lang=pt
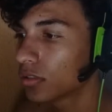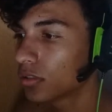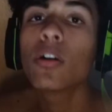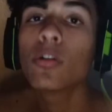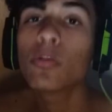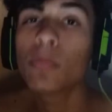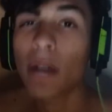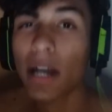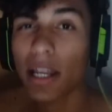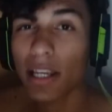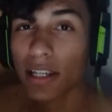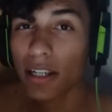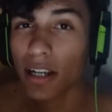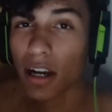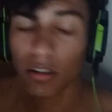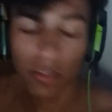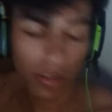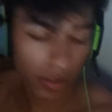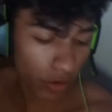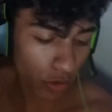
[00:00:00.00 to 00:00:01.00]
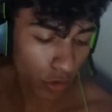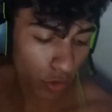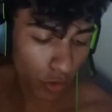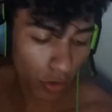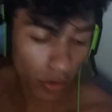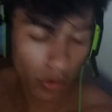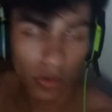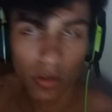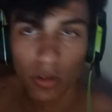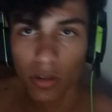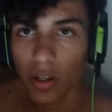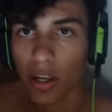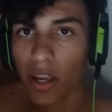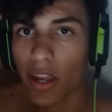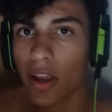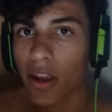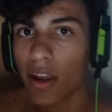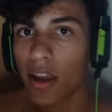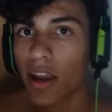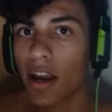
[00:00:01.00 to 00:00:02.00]
O mais legal desse jogo
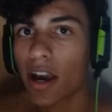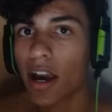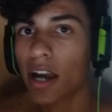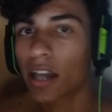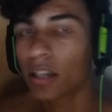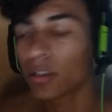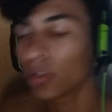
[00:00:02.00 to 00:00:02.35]
é a